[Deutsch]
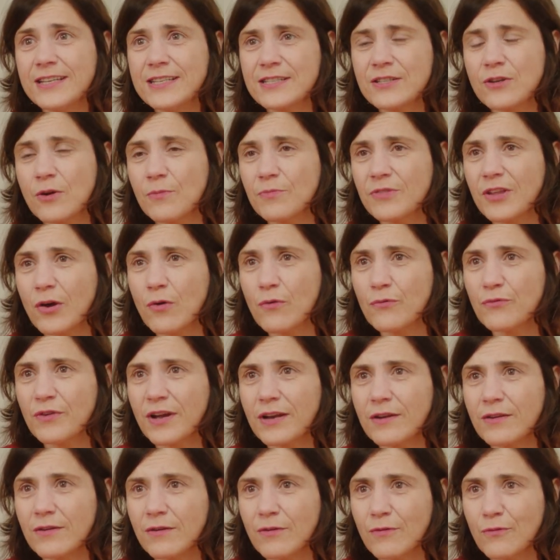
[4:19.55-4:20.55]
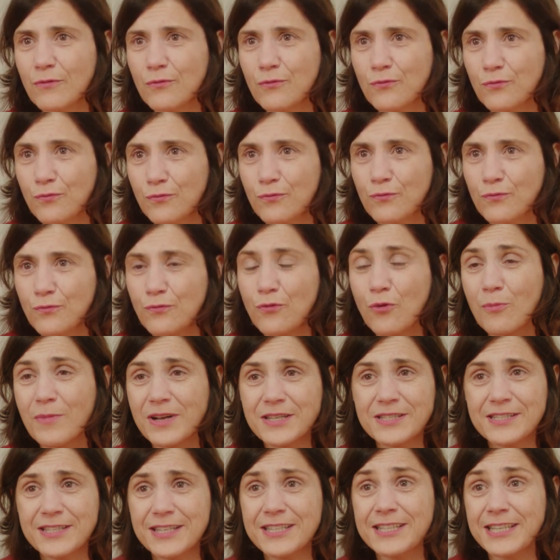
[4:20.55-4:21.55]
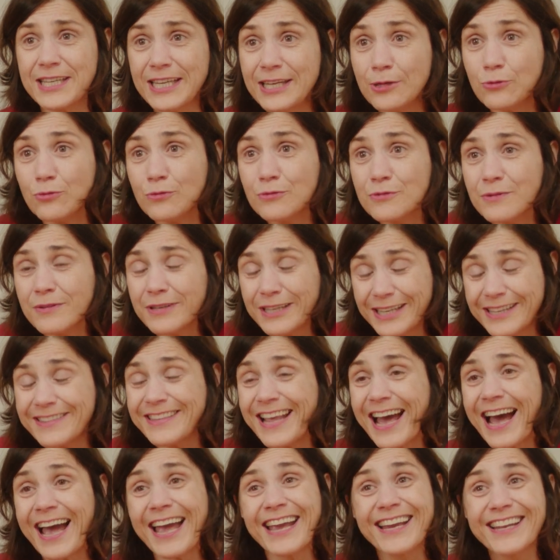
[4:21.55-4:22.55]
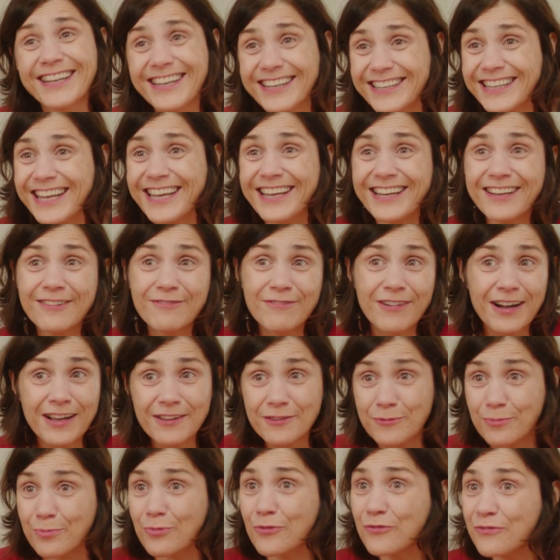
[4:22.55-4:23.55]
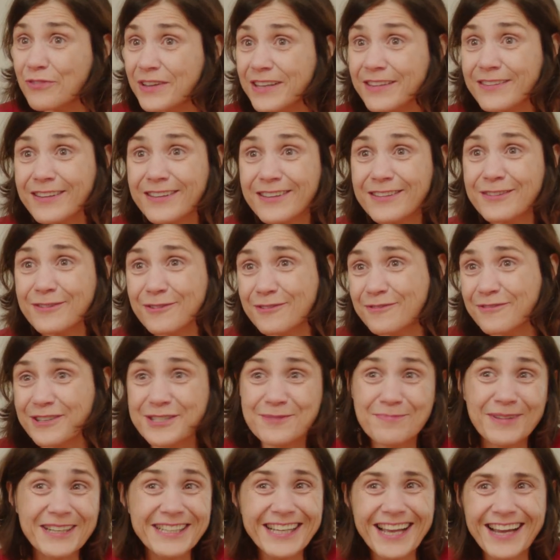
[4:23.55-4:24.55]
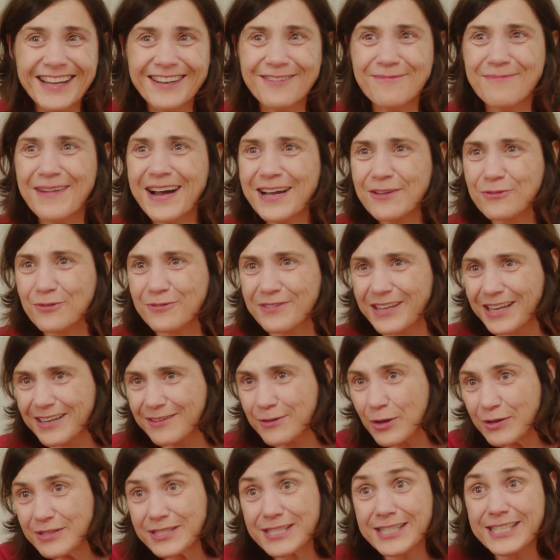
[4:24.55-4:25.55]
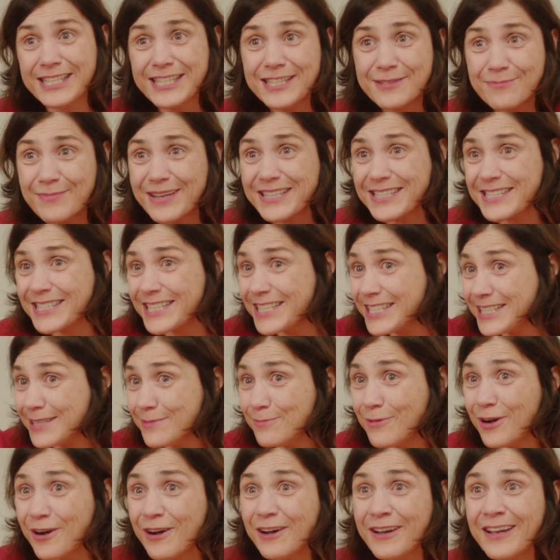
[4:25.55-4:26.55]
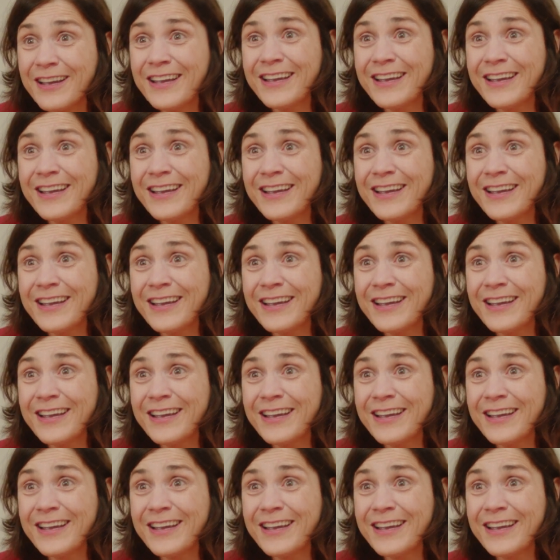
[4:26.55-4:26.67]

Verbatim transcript: Es kommt darauf an, wo man sich in, in der eigenen Gegenwart befindet und was man gerade macht. Und dann zieht man sich immer